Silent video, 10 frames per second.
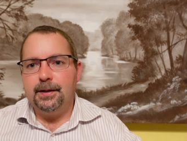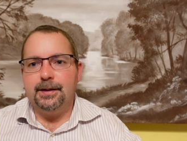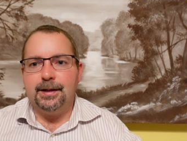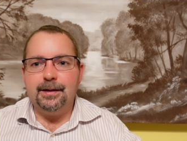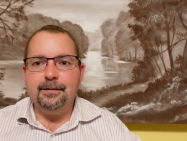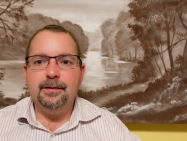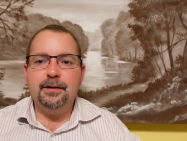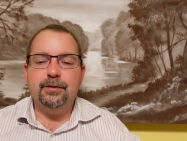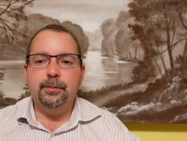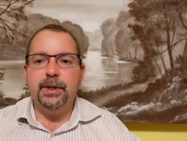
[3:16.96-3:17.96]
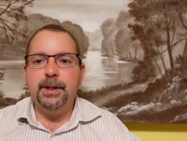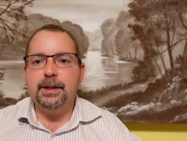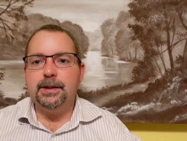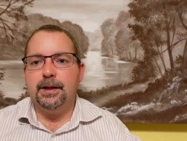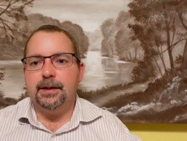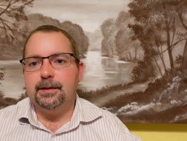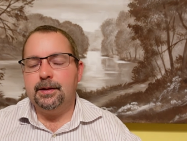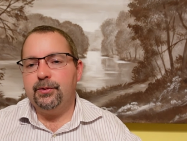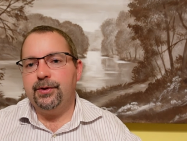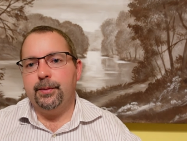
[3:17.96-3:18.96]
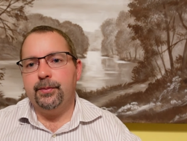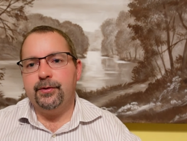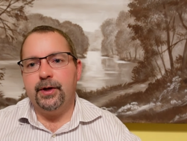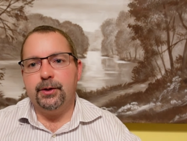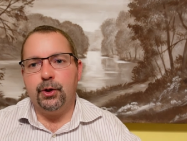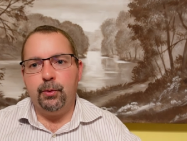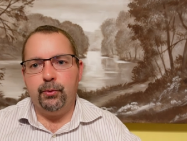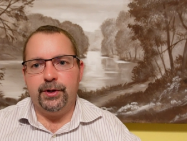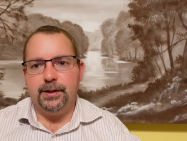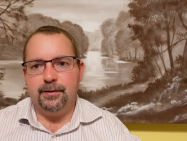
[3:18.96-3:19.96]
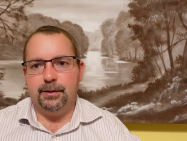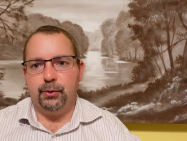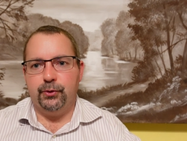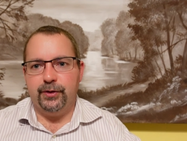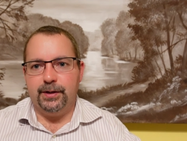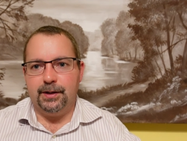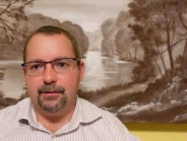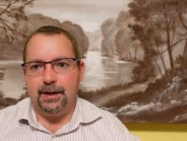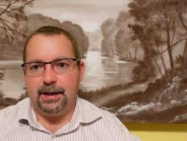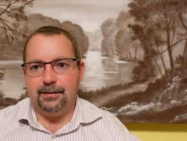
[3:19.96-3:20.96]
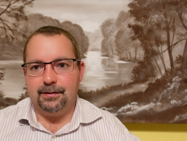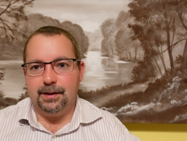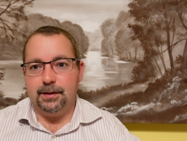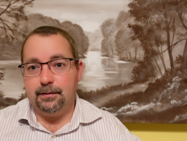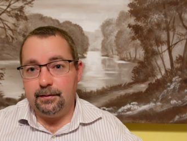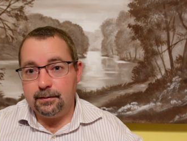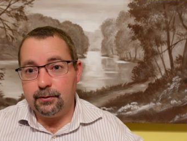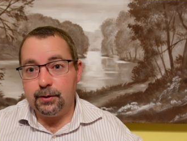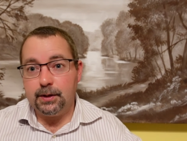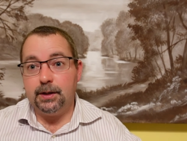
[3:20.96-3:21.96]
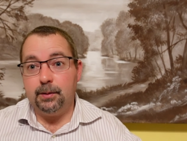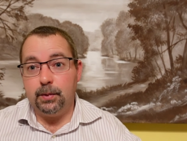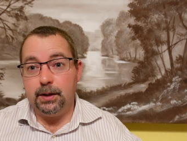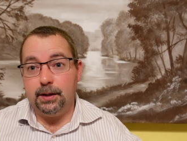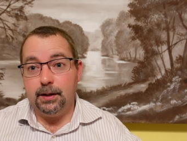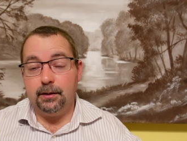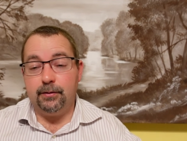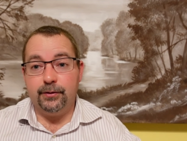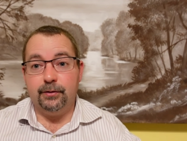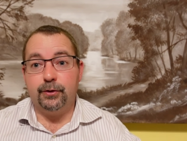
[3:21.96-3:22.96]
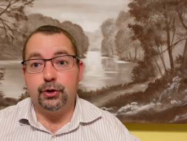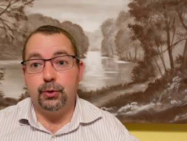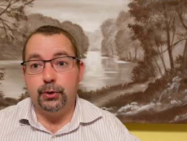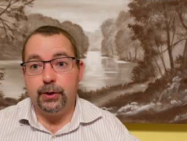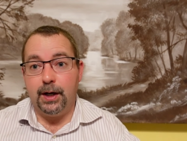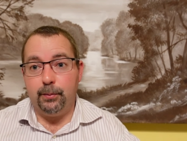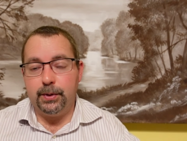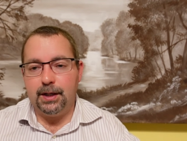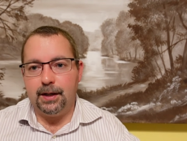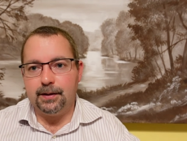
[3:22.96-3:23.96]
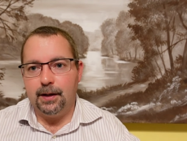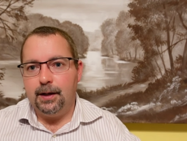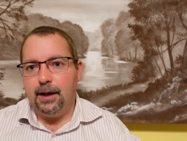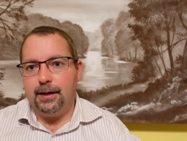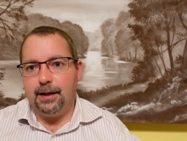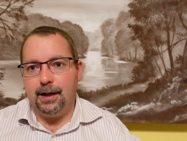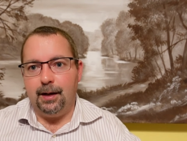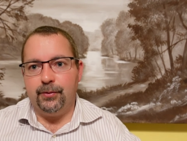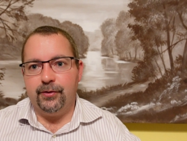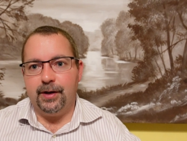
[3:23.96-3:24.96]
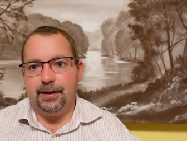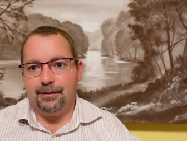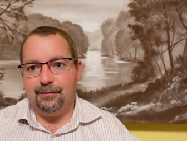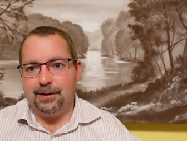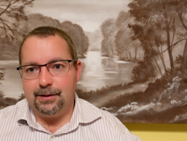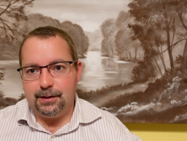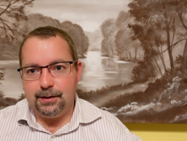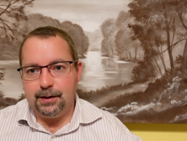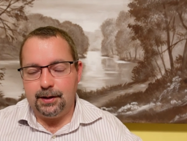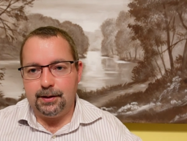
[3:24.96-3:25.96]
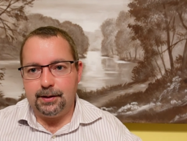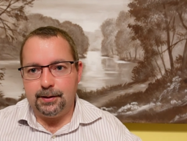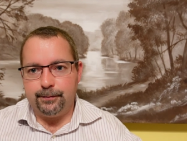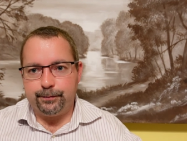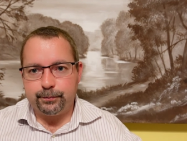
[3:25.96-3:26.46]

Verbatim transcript: Dagegen sind die Verbindlichkeiten im selben Zeitraum um 60 Prozent gewachsen. Ja. Das ist also dann immer eher, was die Verschuldung anbelangt, ein Alarmzeichen, wenn die äh,